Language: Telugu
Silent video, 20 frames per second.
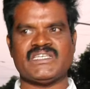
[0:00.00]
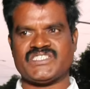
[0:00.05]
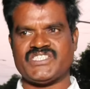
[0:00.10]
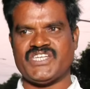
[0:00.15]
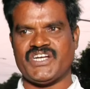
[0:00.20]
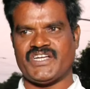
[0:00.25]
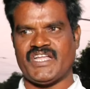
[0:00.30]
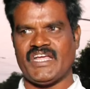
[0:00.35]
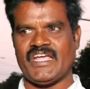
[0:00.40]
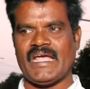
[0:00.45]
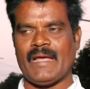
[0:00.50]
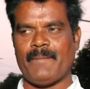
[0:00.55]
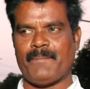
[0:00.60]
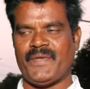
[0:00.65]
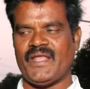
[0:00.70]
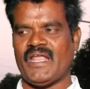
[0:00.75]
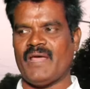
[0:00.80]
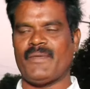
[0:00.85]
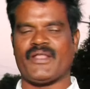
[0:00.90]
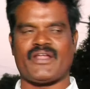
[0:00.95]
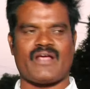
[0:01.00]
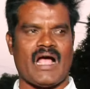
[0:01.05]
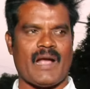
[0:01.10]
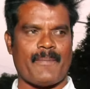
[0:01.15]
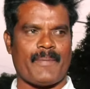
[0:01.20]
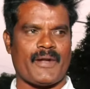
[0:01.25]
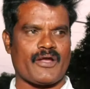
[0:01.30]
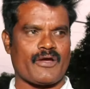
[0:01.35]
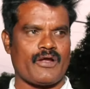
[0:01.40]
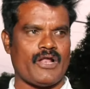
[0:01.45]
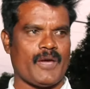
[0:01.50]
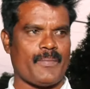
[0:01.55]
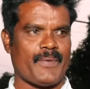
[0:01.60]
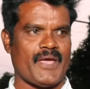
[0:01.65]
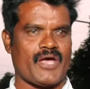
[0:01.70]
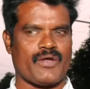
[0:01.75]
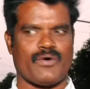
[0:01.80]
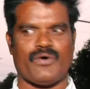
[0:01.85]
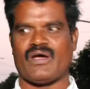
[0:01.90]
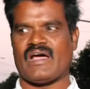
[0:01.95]
సిట్టింగ్ ఎంపీనే మీరు
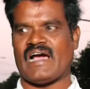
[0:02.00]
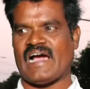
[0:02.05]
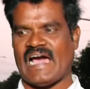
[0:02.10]
కాపాడుకోలేకపోయారు